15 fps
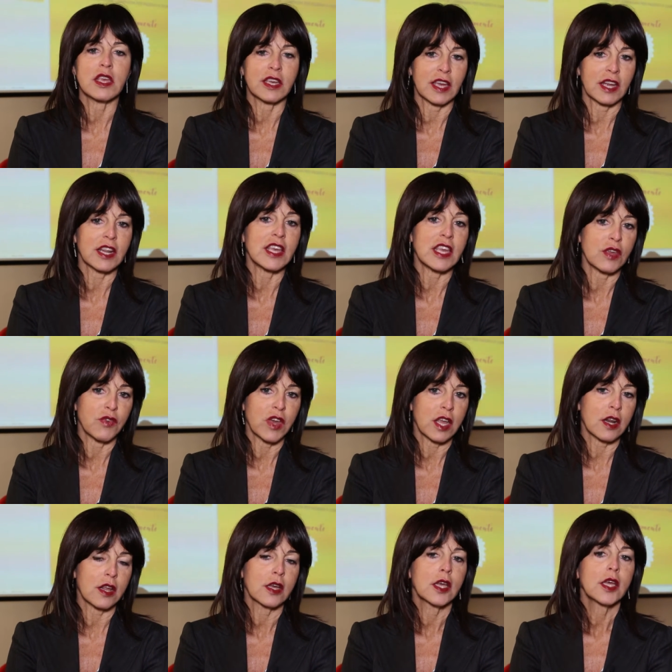i
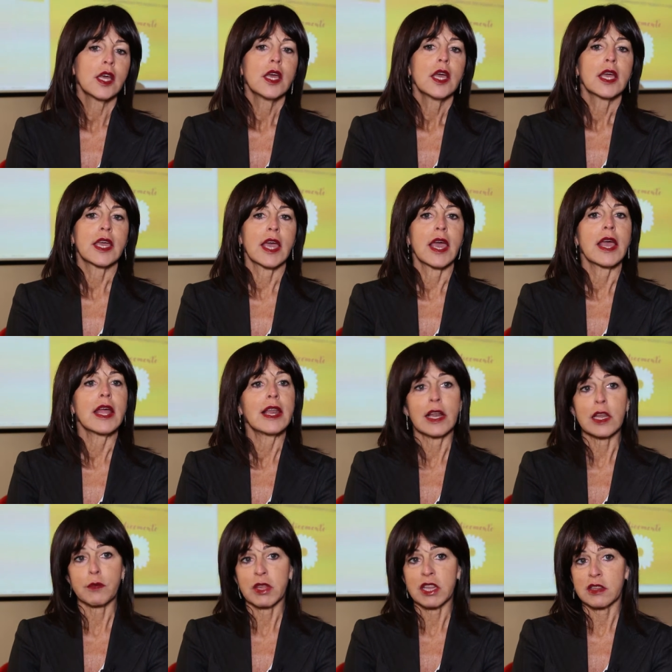caregiver che è
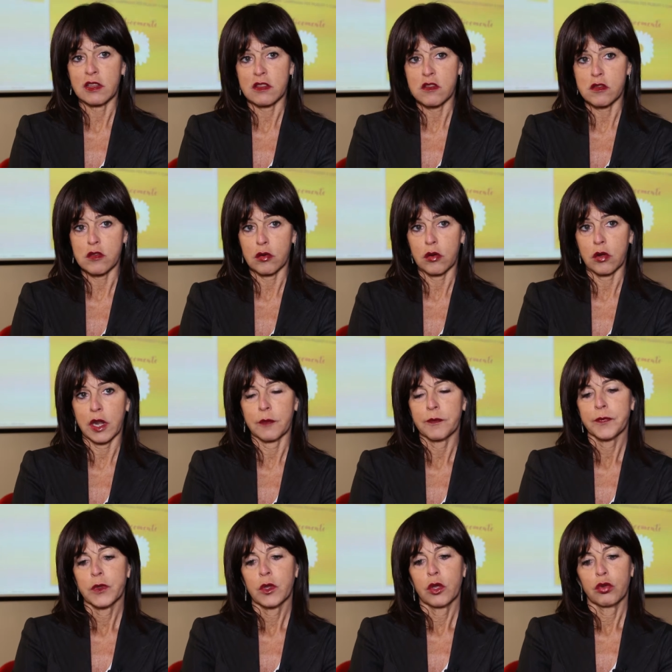l'alimentazione.